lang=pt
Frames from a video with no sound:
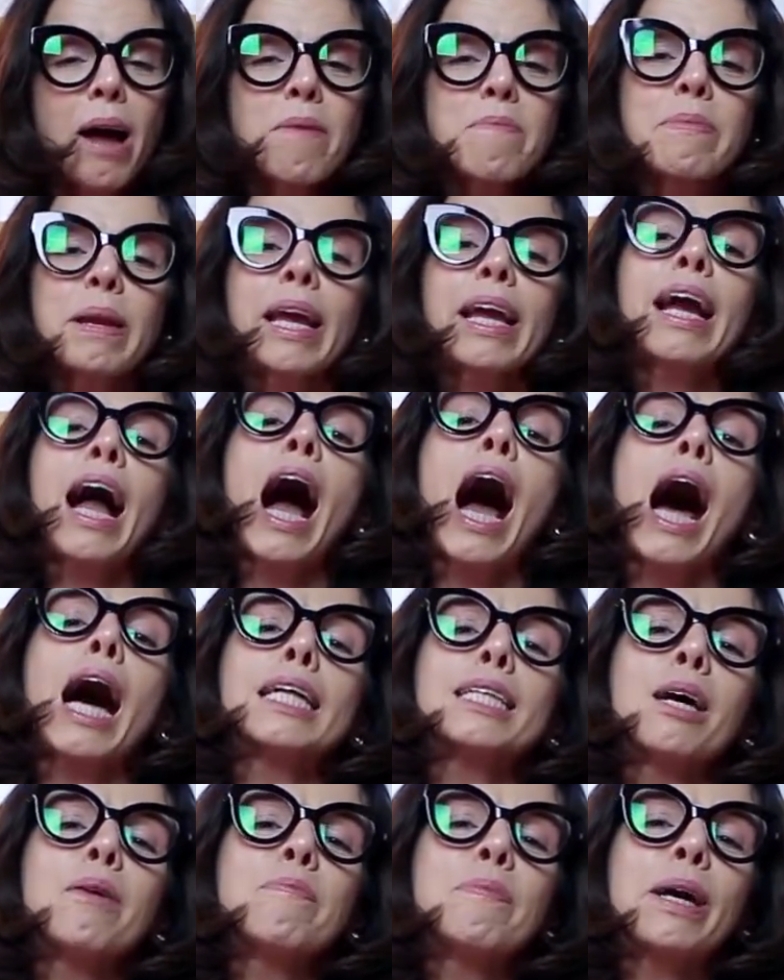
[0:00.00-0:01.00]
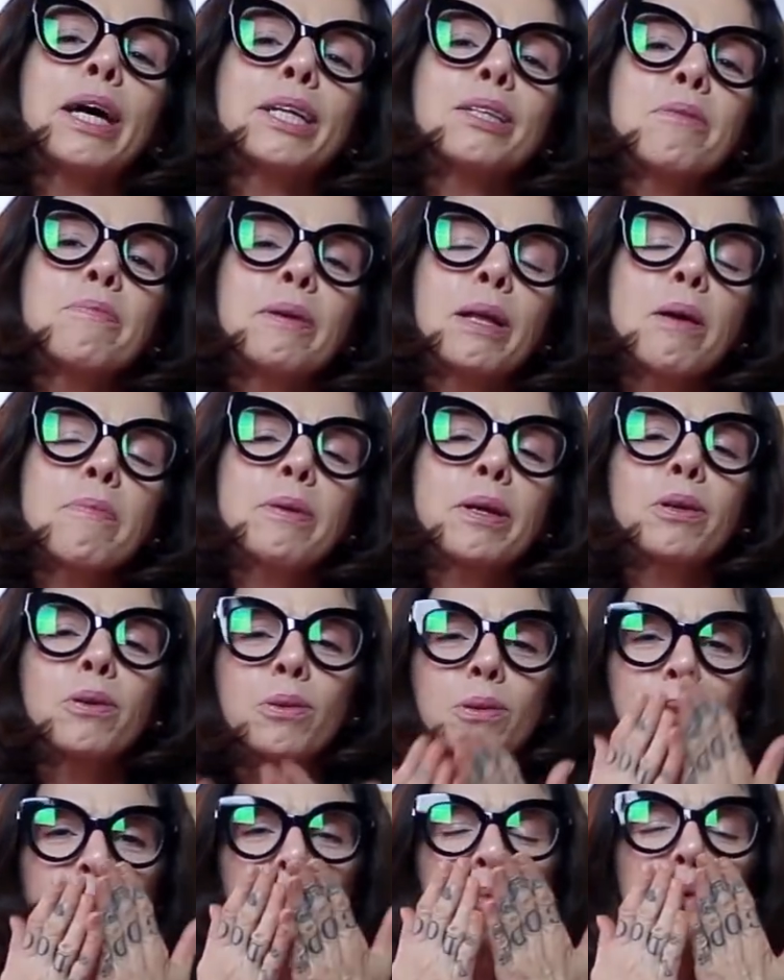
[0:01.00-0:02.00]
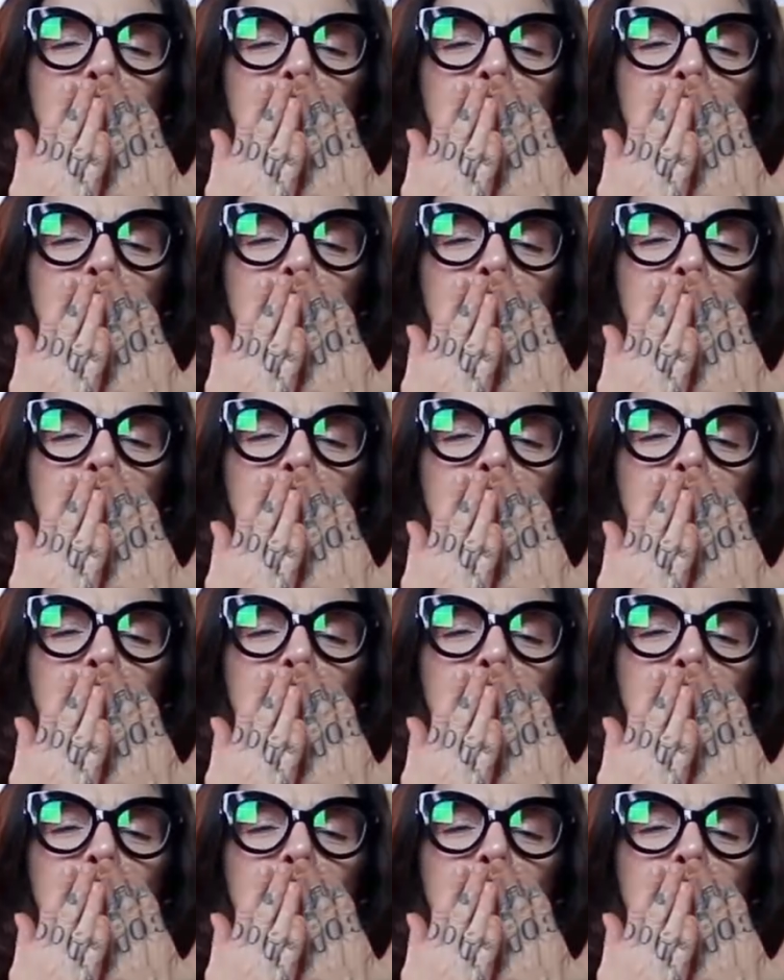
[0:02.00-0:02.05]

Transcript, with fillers: Obrigada, Pedro, pela pergunta.